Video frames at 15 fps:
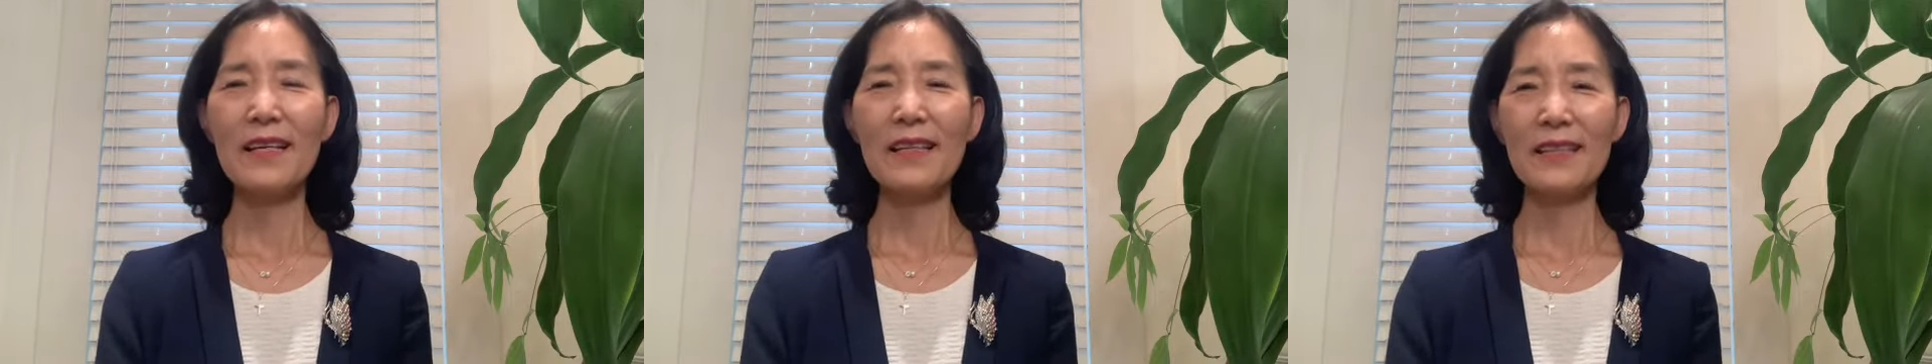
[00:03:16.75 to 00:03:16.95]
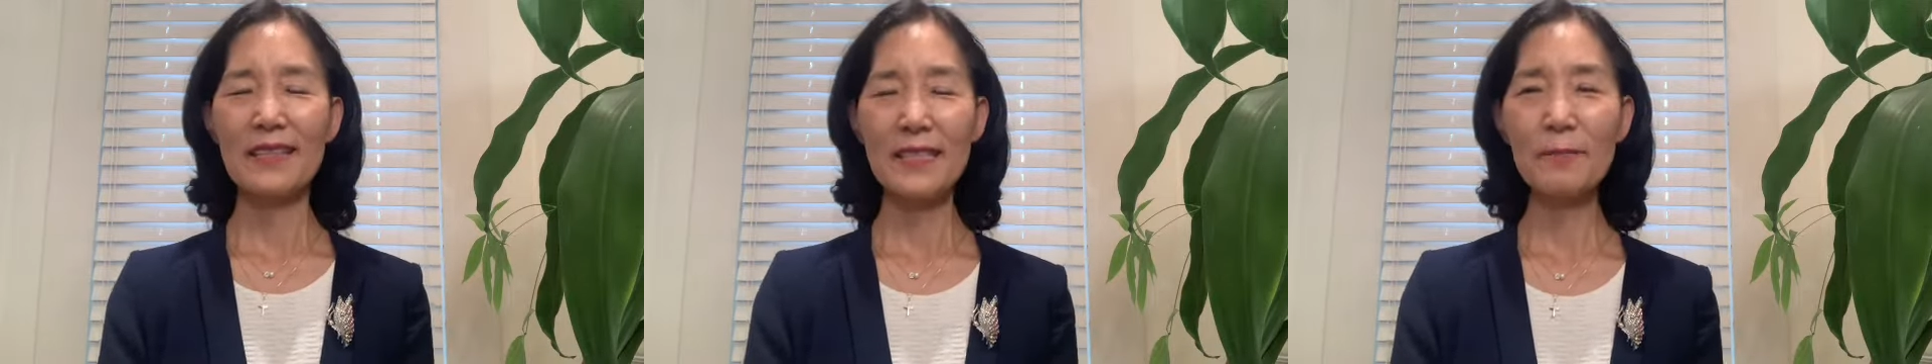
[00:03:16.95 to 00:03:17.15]

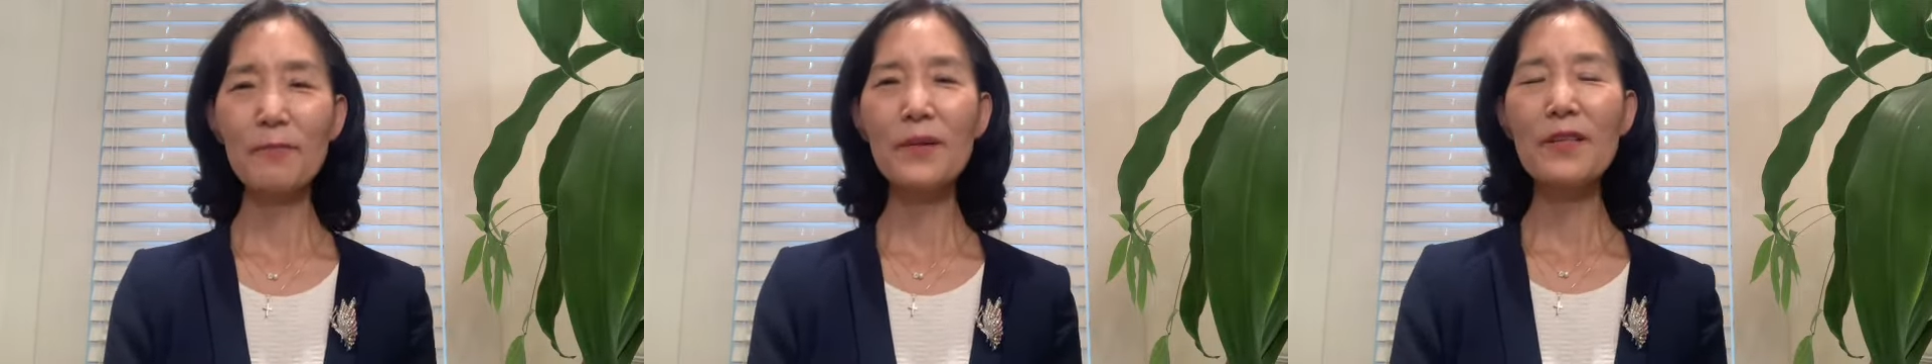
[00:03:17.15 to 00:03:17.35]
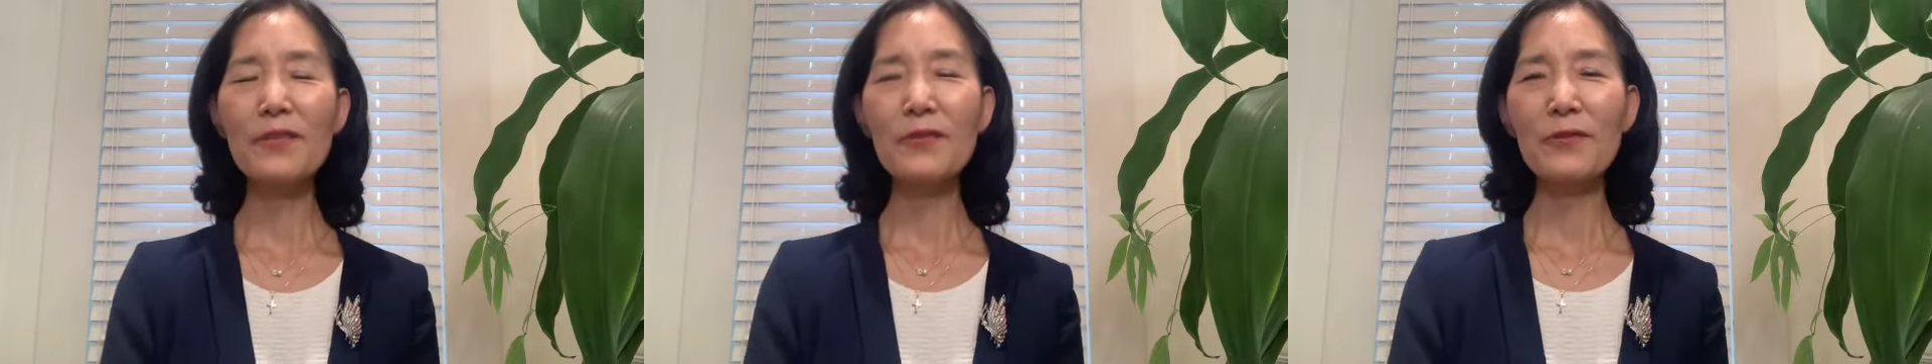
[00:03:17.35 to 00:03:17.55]

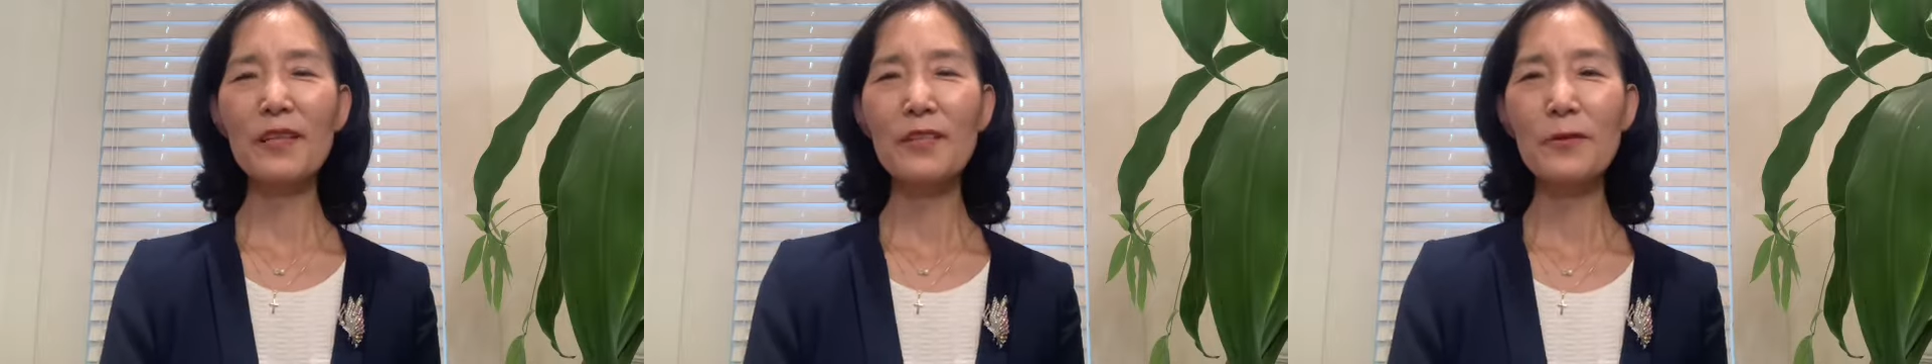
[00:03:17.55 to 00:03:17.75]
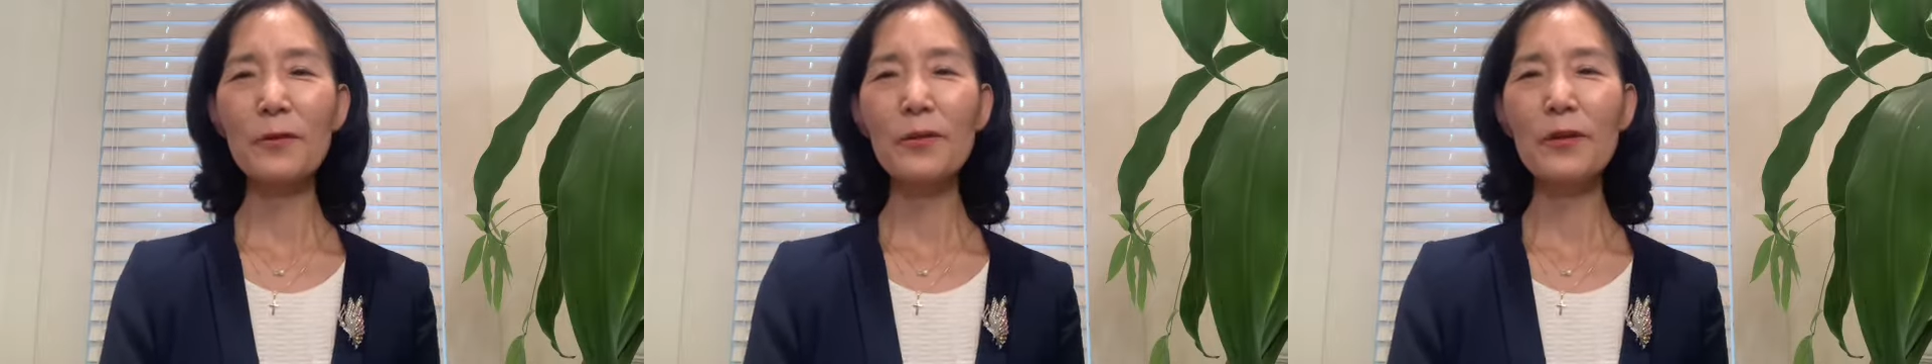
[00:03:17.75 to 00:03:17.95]
10편 중에
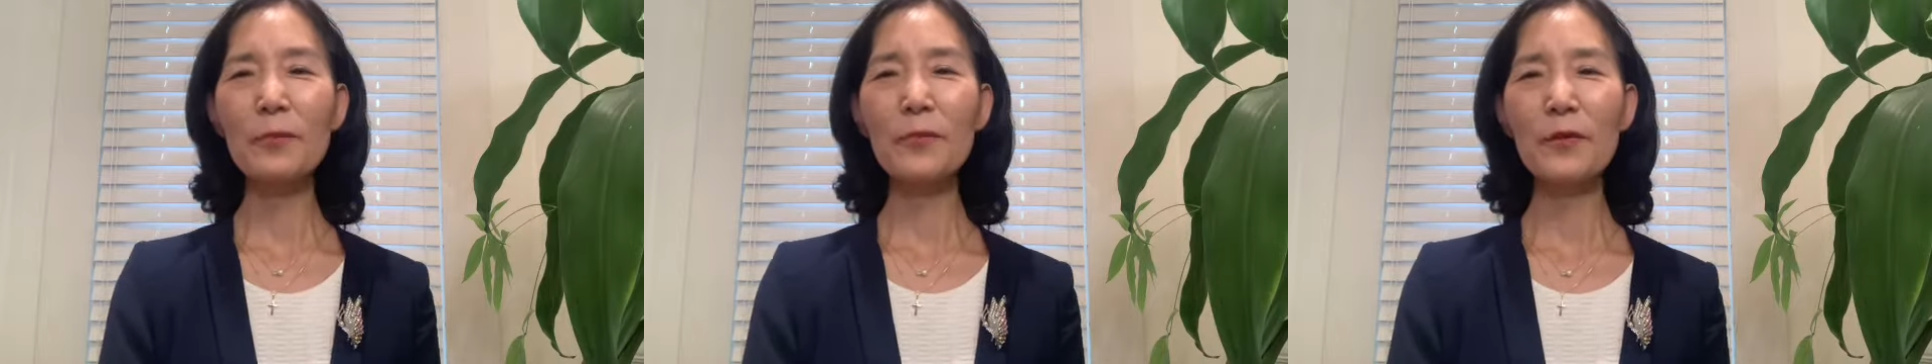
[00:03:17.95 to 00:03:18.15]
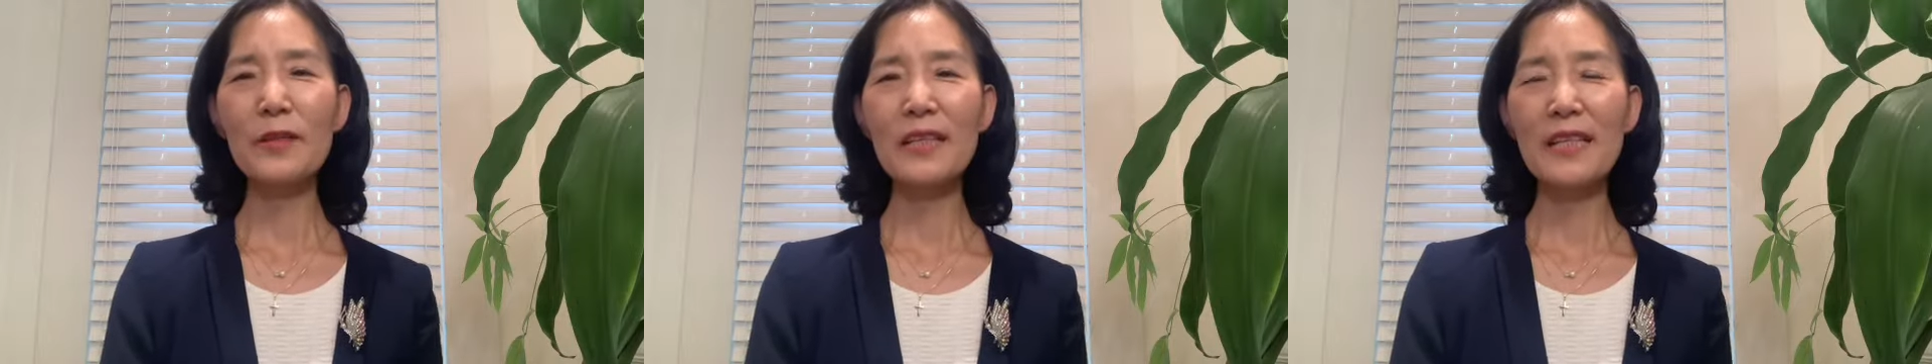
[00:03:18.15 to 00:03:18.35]

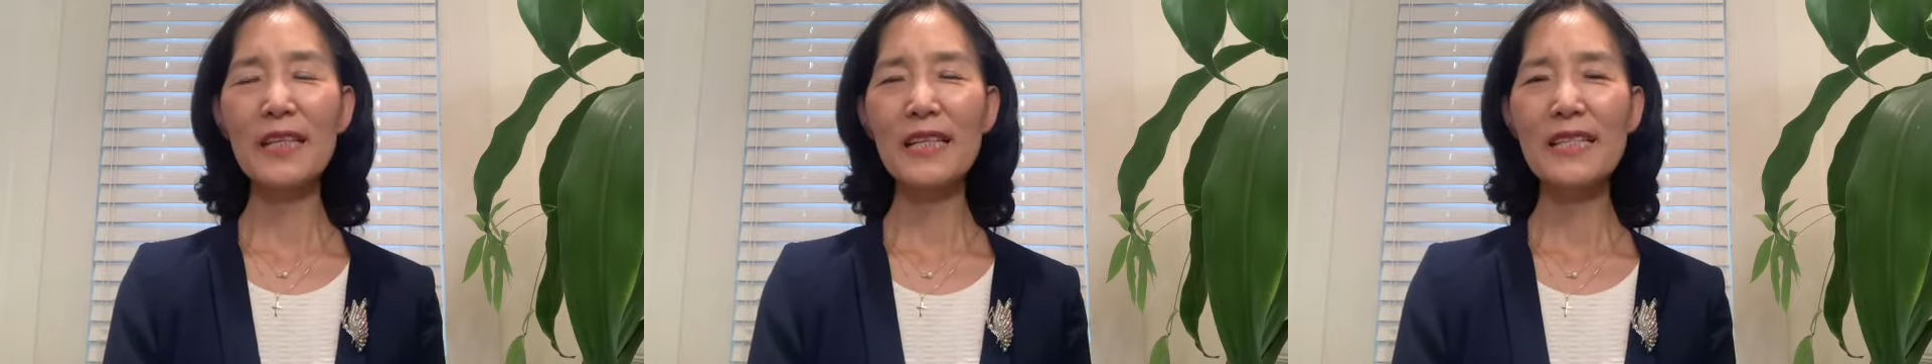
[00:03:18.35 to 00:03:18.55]
솔로몬이